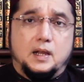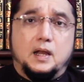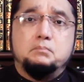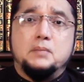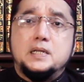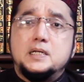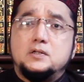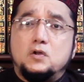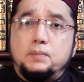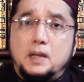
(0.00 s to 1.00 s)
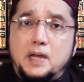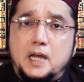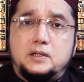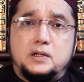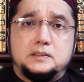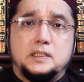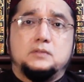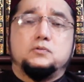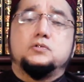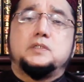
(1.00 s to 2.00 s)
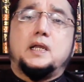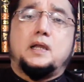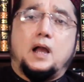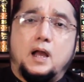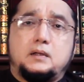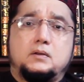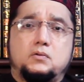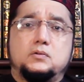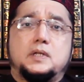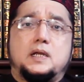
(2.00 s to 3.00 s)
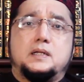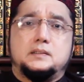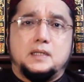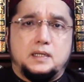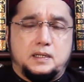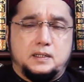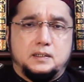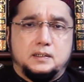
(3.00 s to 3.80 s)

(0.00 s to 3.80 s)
हम मेरिट को पामाल करते हैं दूसरे का हक खुद ले लेते हैं